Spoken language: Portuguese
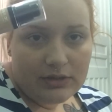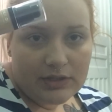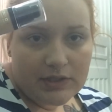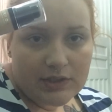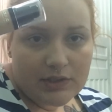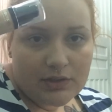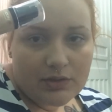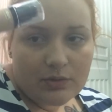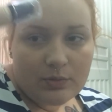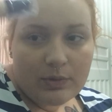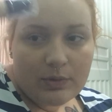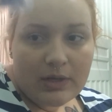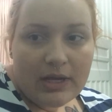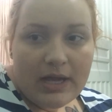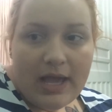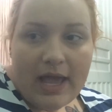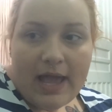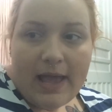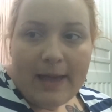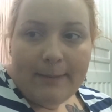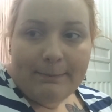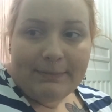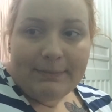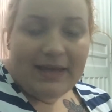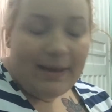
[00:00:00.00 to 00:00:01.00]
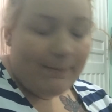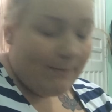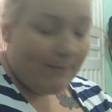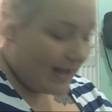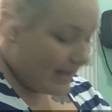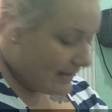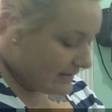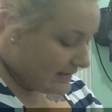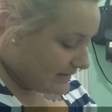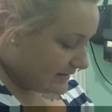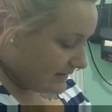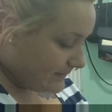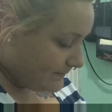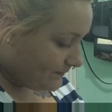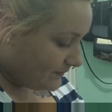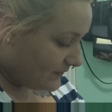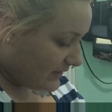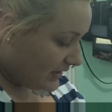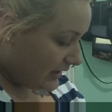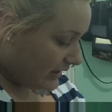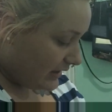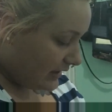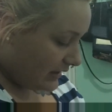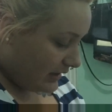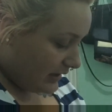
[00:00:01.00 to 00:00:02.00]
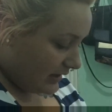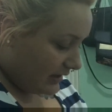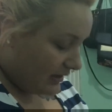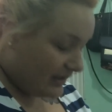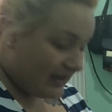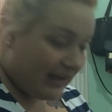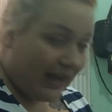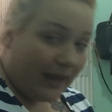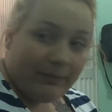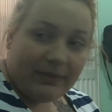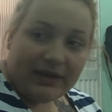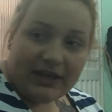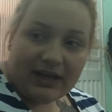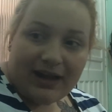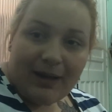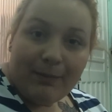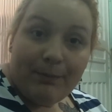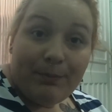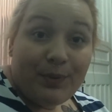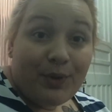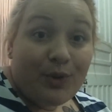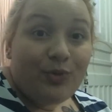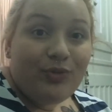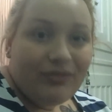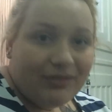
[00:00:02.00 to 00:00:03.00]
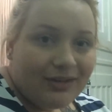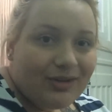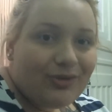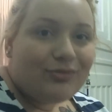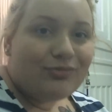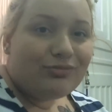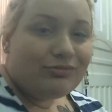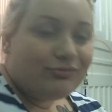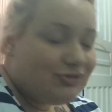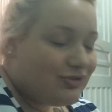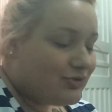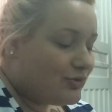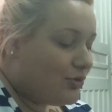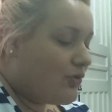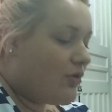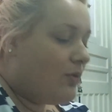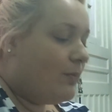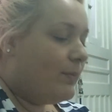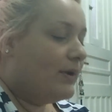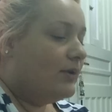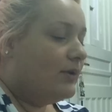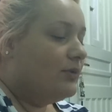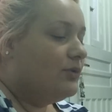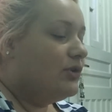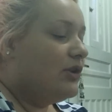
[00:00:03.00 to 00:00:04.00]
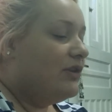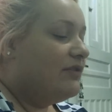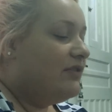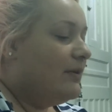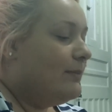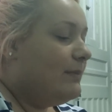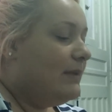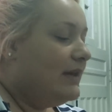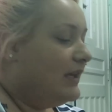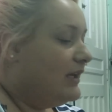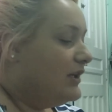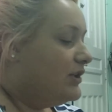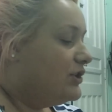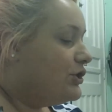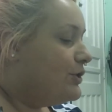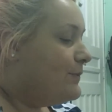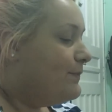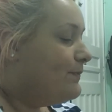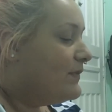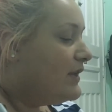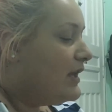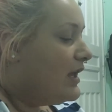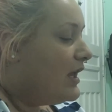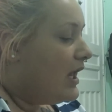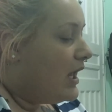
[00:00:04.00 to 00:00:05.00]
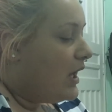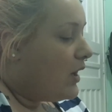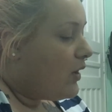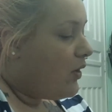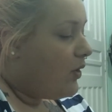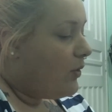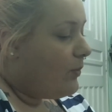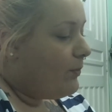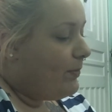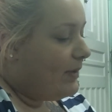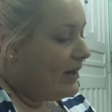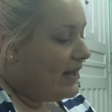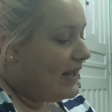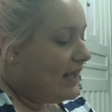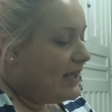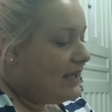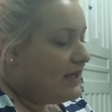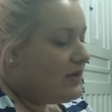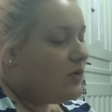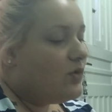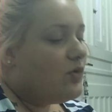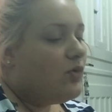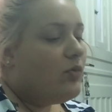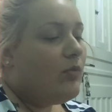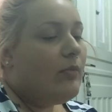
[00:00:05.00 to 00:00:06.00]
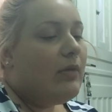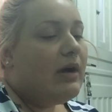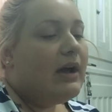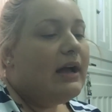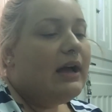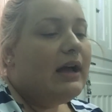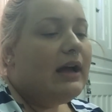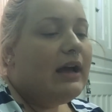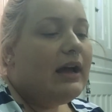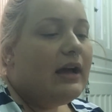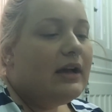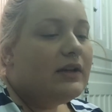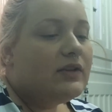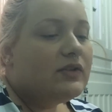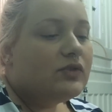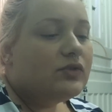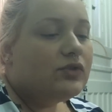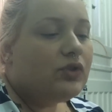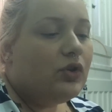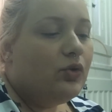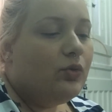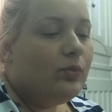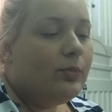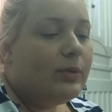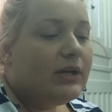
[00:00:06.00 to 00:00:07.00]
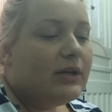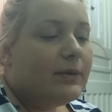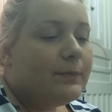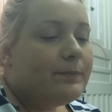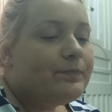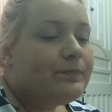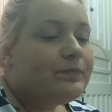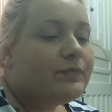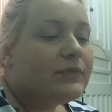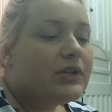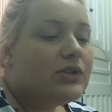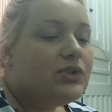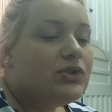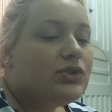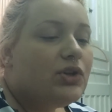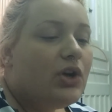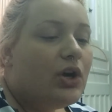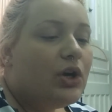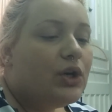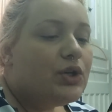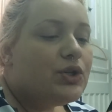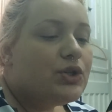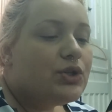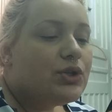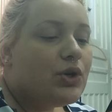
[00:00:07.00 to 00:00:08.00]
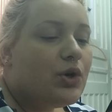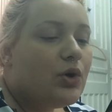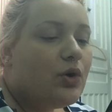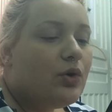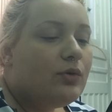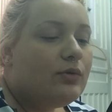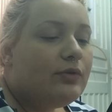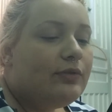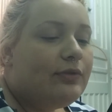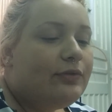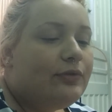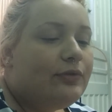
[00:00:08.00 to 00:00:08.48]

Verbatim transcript: Então, minha base, que a minha acabou, então estou comprando novamente. Comprei uma sombra Dior Show